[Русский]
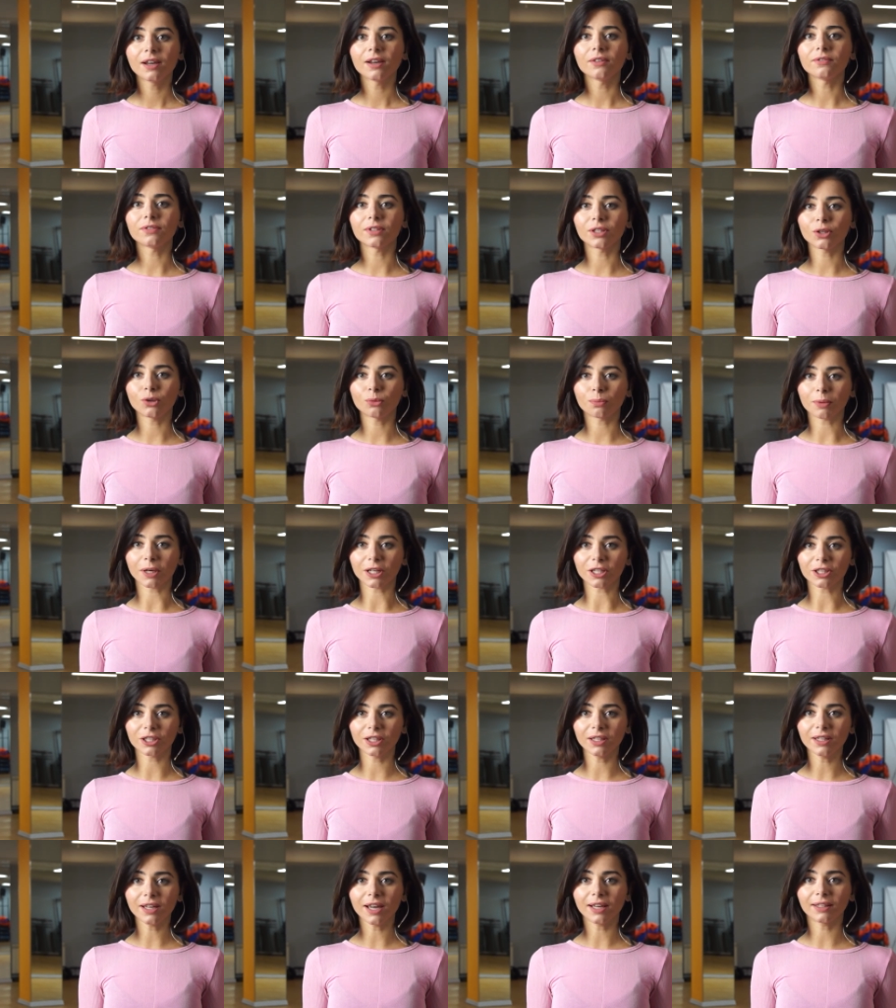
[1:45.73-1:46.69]
Все
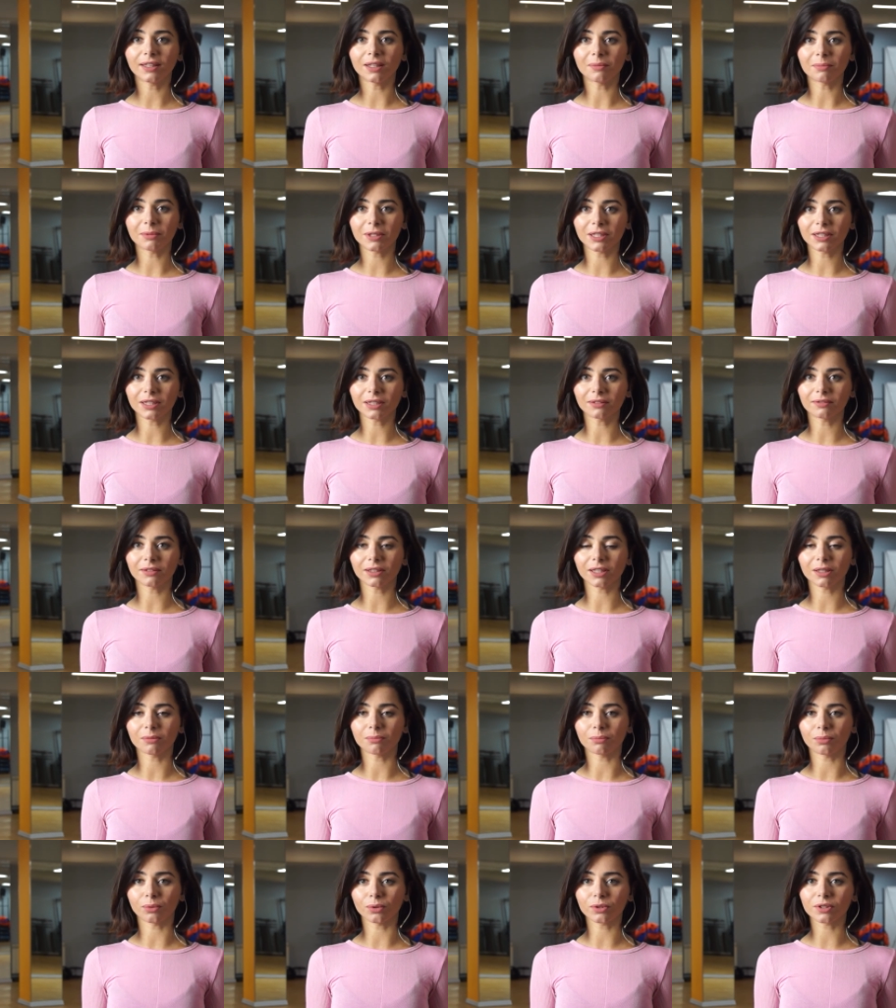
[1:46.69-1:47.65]
упражнения
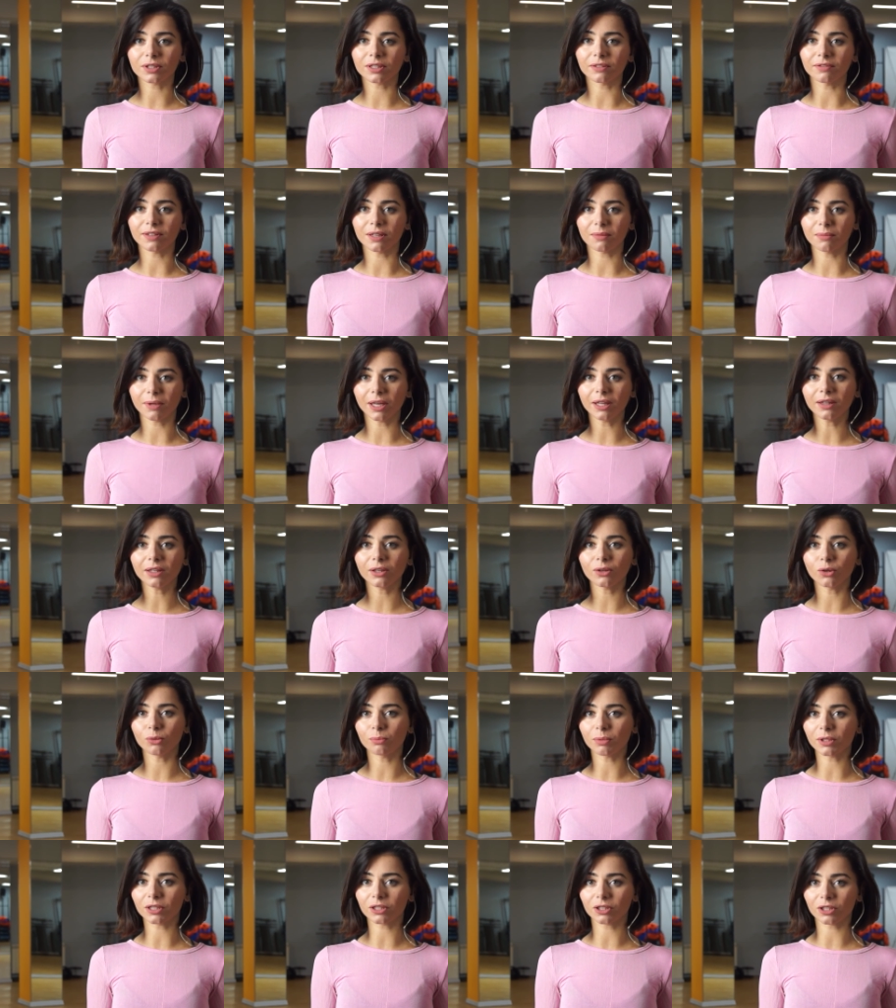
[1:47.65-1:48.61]
адаптированы под современный
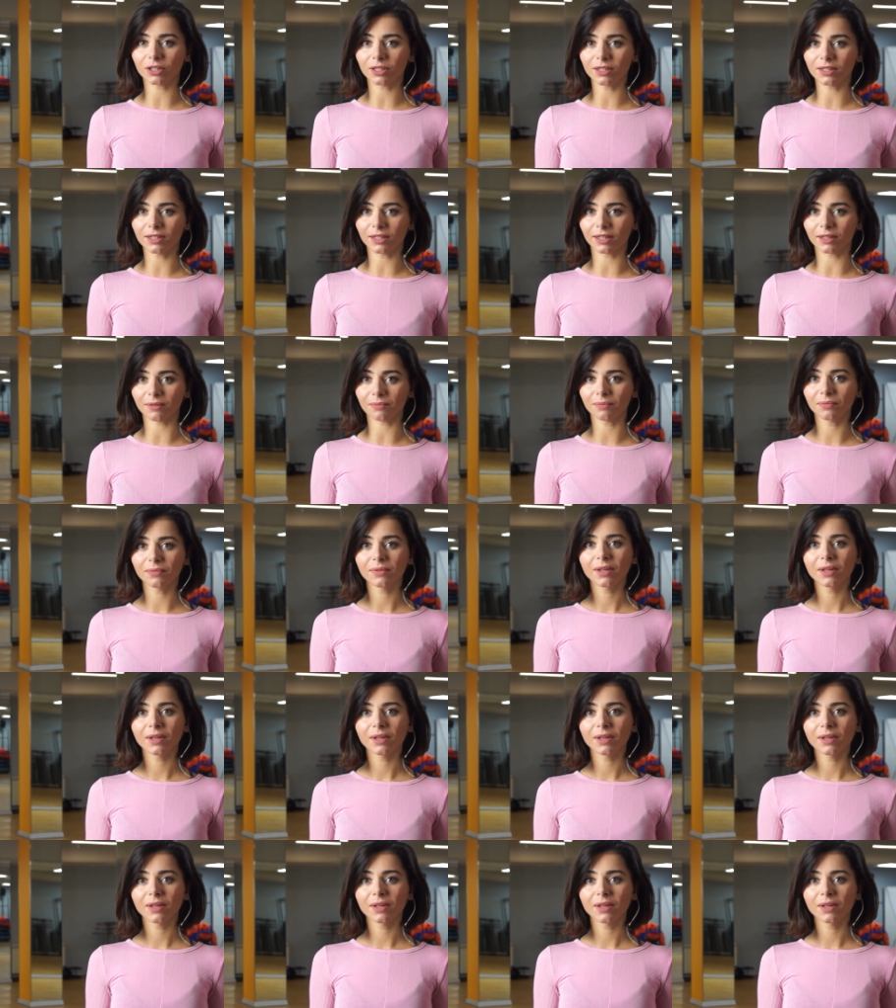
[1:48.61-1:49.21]
образ жизни.